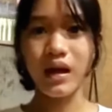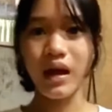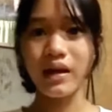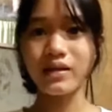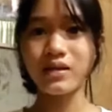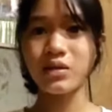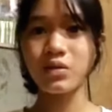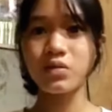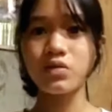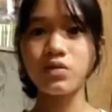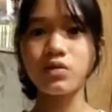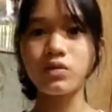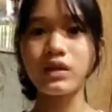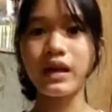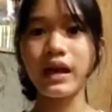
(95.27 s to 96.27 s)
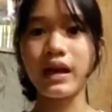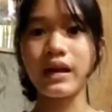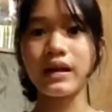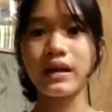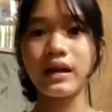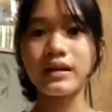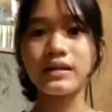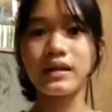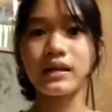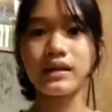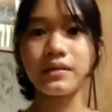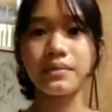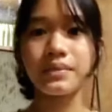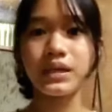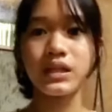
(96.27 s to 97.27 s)
at susuklian ang
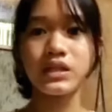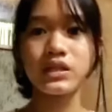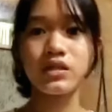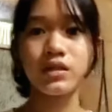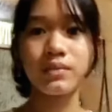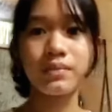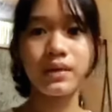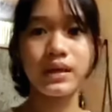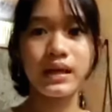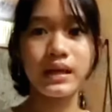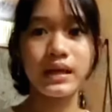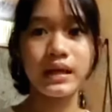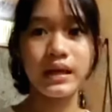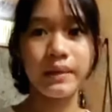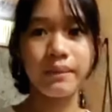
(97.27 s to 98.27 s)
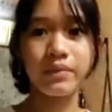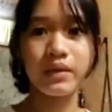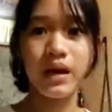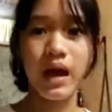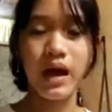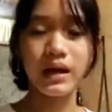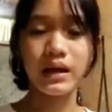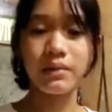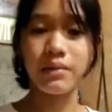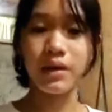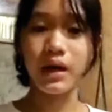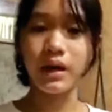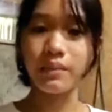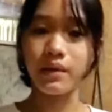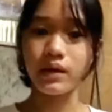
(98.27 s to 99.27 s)
sakripisyo at paghihirap ng aking
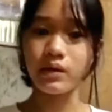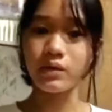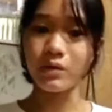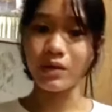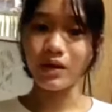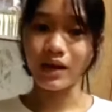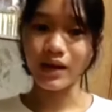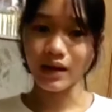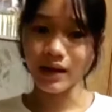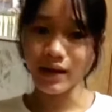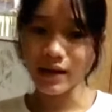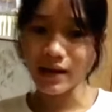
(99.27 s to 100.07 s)
mga magulang.